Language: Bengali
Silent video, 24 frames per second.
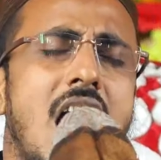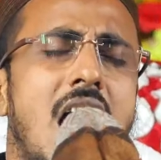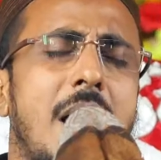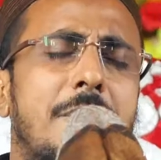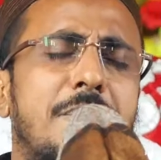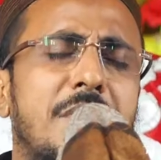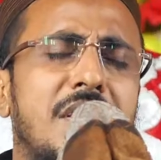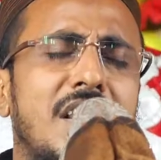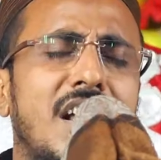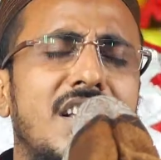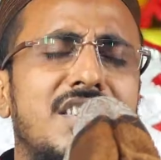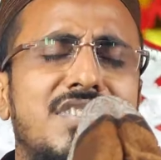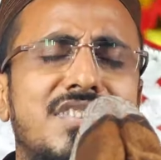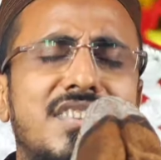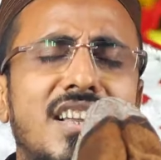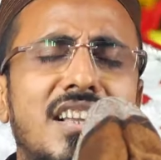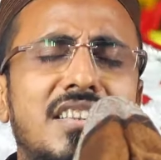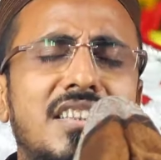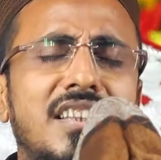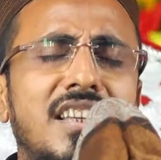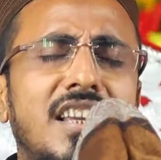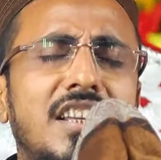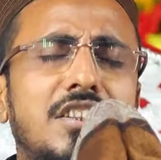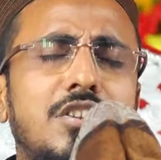আপনি রাস্তা
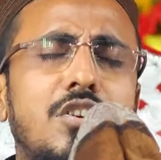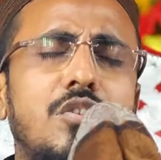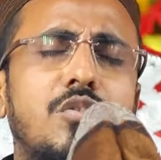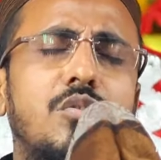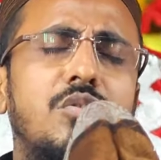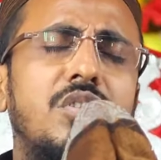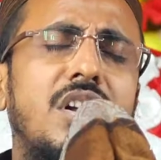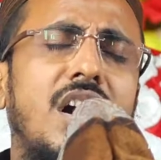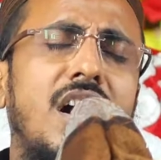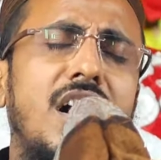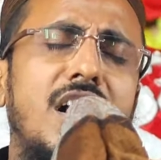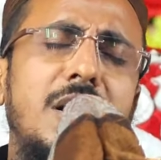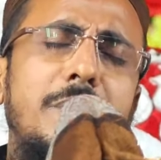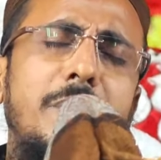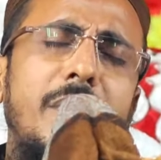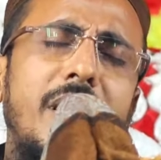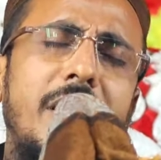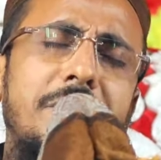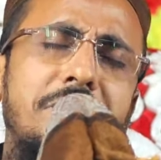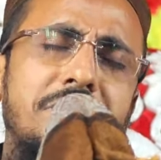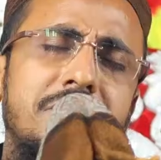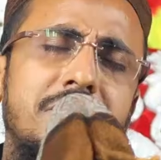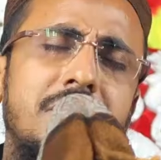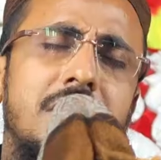দিয়ে যখন
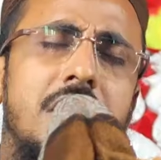হাঁটবেন